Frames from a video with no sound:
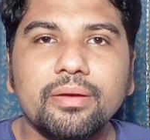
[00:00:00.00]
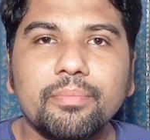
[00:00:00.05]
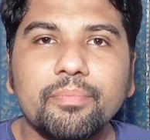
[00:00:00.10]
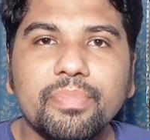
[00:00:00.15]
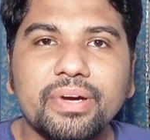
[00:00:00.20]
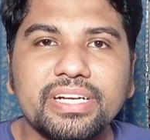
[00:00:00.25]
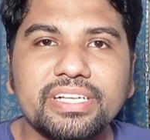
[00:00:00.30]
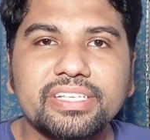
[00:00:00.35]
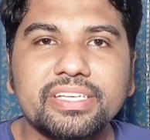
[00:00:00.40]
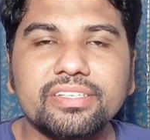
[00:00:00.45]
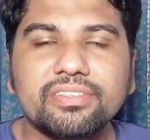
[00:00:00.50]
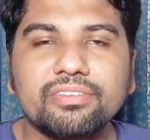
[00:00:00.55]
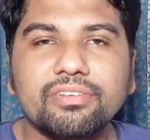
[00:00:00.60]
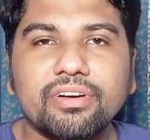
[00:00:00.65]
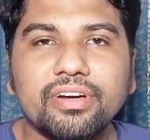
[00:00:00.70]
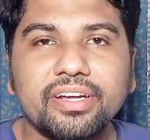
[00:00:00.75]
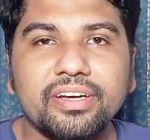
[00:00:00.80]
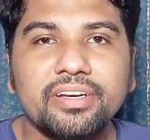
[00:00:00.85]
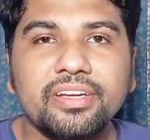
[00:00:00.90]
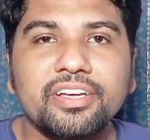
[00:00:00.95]
পারচেস
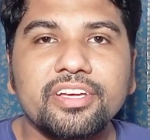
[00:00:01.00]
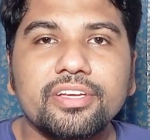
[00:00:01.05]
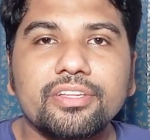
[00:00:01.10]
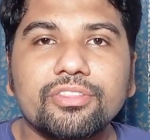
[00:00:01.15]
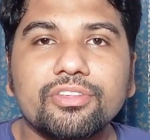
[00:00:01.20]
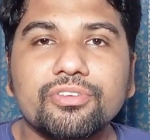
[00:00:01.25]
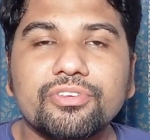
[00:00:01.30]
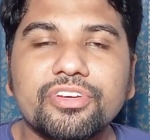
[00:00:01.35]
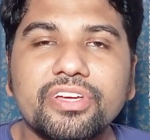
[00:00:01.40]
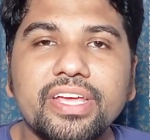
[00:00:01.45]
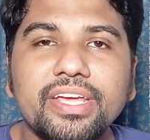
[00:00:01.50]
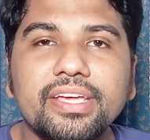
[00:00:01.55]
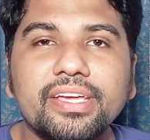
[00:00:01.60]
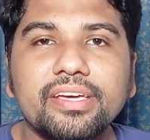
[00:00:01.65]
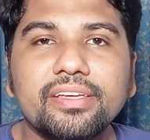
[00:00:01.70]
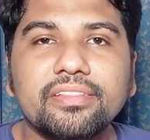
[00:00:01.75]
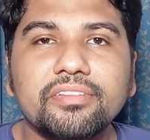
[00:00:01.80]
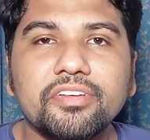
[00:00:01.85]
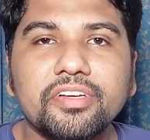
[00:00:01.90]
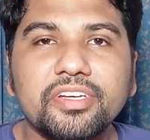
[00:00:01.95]
করেন তো সেই
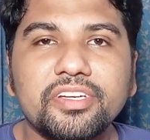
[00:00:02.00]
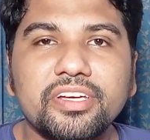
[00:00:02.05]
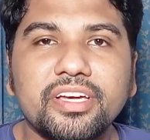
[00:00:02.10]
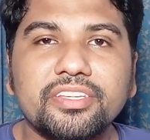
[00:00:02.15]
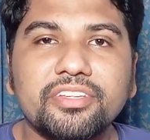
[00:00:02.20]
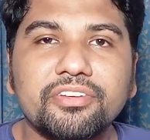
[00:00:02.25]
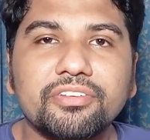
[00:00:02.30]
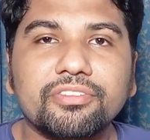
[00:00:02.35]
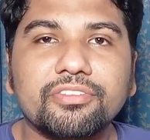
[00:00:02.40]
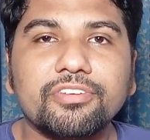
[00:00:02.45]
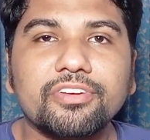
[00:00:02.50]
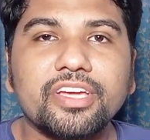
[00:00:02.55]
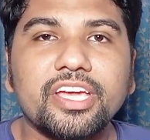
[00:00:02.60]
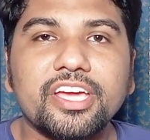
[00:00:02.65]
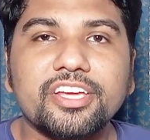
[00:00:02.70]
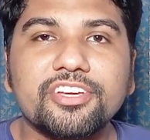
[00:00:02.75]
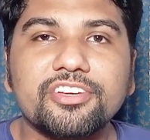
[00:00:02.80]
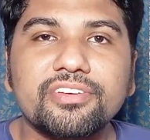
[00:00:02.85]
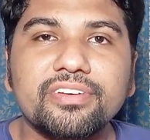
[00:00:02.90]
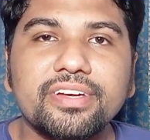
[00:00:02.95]
ক্ষেত্রে সাধারণত
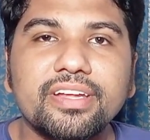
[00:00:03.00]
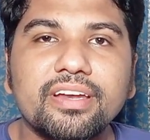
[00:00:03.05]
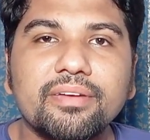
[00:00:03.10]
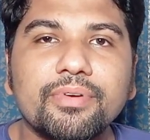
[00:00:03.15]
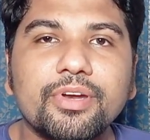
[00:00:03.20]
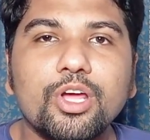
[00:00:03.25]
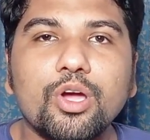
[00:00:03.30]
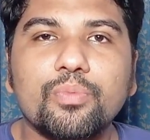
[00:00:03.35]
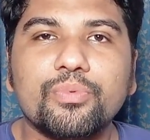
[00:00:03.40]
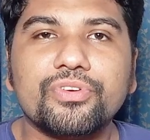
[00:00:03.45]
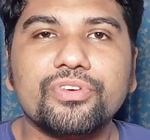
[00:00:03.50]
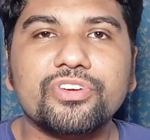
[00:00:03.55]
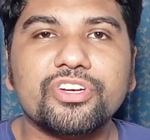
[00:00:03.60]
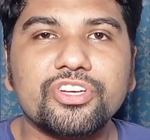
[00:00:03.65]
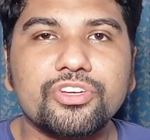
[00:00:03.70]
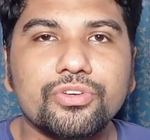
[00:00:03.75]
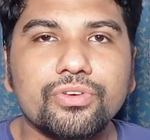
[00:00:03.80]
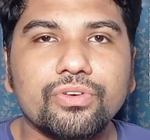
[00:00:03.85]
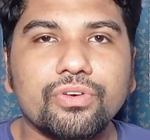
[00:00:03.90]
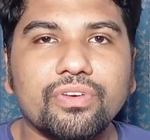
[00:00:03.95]
ক্যাশ অন ডেলিভারি অপশনটি
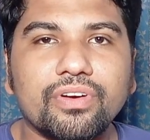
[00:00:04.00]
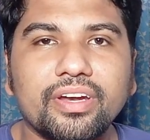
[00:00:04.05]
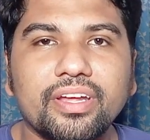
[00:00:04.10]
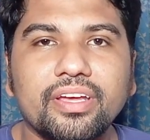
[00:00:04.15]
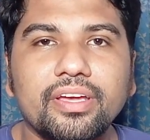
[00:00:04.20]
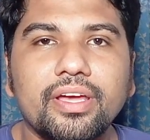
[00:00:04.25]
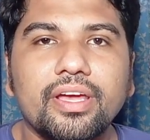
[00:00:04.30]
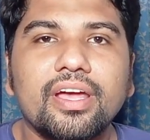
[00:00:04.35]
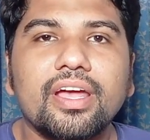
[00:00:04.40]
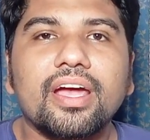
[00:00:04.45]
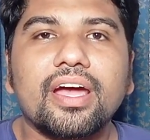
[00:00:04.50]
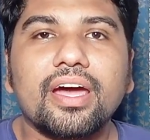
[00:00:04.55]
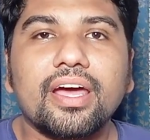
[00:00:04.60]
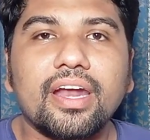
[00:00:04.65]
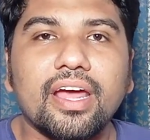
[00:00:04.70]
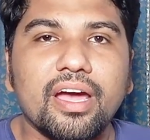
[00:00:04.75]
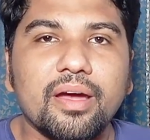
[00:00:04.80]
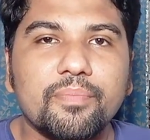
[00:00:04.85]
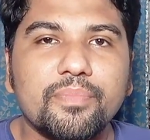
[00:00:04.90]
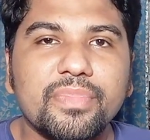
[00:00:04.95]
শো করে আর
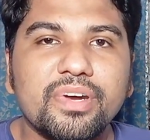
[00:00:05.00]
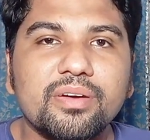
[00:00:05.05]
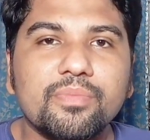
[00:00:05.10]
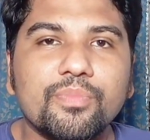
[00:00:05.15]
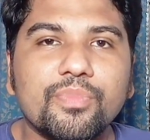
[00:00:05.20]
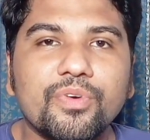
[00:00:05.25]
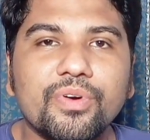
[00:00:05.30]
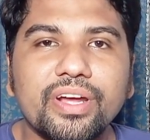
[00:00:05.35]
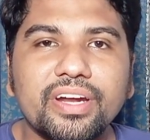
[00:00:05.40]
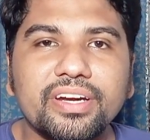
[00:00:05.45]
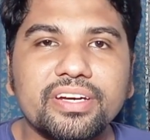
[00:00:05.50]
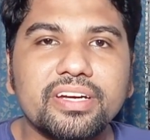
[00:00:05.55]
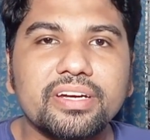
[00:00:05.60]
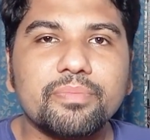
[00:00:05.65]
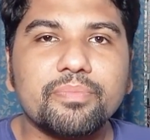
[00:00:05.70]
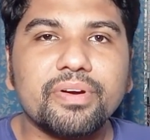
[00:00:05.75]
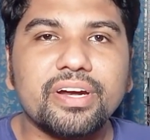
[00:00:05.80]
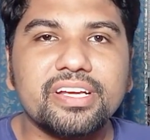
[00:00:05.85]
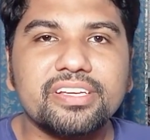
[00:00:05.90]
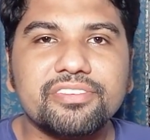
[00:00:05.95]
আপনার প্রোডাক্টের
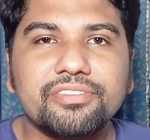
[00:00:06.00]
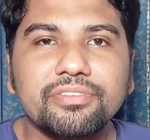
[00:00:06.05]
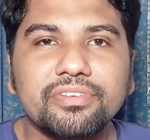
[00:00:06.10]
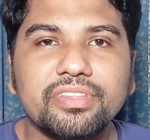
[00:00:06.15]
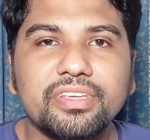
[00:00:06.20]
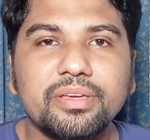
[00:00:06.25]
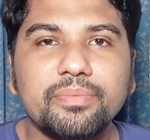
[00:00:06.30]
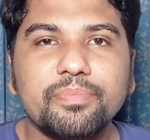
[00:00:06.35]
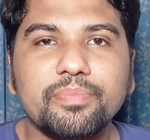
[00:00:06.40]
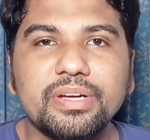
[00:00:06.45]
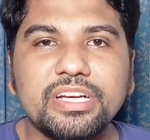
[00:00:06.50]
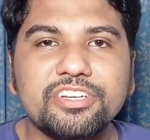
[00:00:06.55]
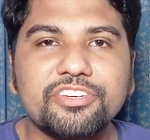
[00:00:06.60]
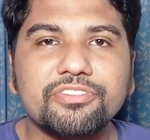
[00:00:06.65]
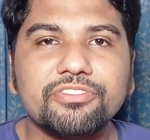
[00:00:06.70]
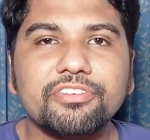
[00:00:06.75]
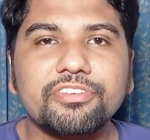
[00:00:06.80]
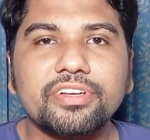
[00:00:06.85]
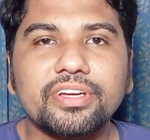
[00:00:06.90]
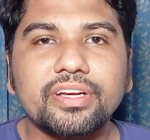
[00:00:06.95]
প্রাইস যদি
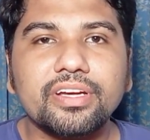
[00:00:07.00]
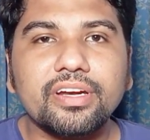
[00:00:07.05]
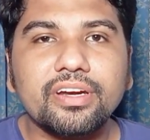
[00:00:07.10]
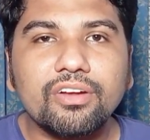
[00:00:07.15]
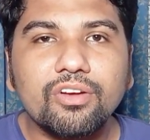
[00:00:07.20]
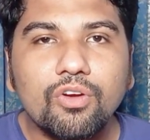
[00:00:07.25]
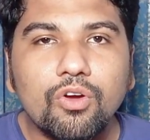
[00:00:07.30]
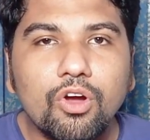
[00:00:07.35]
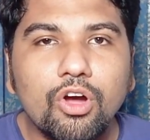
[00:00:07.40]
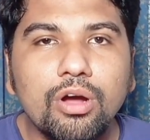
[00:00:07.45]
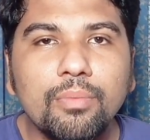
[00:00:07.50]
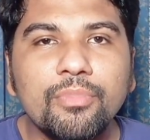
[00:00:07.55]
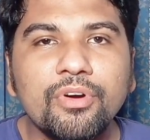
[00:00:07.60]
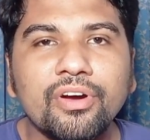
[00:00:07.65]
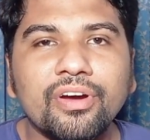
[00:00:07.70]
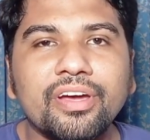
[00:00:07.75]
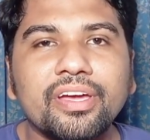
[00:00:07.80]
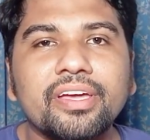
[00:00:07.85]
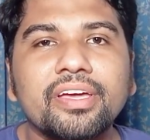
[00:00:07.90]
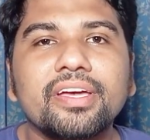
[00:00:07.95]
পাঁচশত টাকার কম
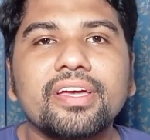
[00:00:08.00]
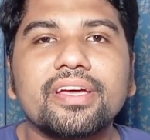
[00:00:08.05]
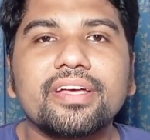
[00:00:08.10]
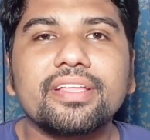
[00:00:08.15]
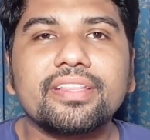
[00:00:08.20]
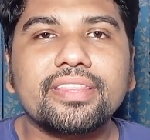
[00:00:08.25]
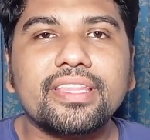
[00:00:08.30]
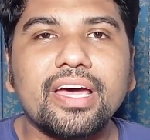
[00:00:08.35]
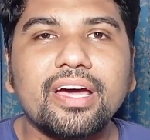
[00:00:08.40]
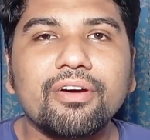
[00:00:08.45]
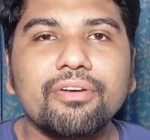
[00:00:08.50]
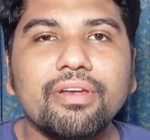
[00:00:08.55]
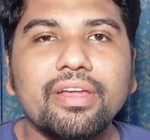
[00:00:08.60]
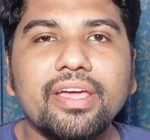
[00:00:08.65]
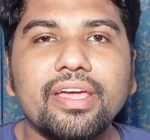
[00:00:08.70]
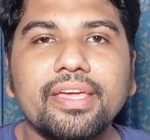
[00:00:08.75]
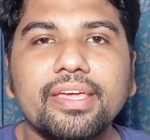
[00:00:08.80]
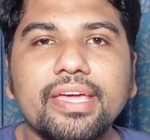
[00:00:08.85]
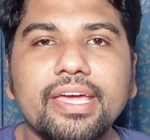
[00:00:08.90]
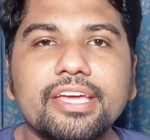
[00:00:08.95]
হয় তাহলে
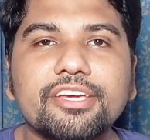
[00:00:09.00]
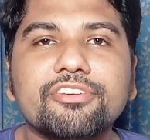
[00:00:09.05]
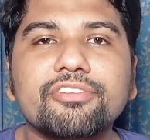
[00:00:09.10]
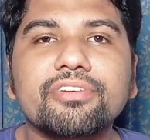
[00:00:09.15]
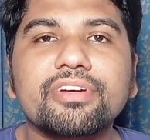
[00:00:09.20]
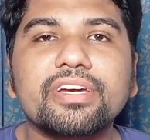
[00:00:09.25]
এই ক্যাশ অন